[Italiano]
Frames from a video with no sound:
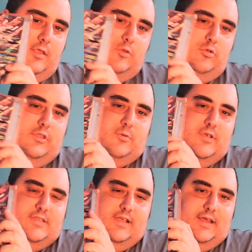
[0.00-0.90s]
Tutte
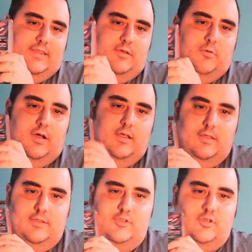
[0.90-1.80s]
queste carte qua,
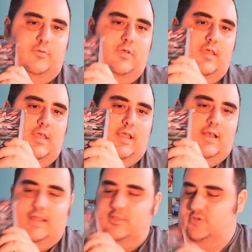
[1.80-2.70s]
diciamo
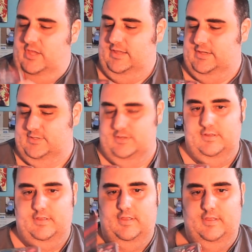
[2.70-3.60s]
le GX,
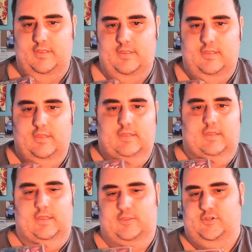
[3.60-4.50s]

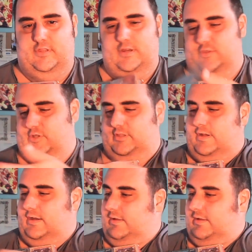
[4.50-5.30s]
eccetera, eccetera,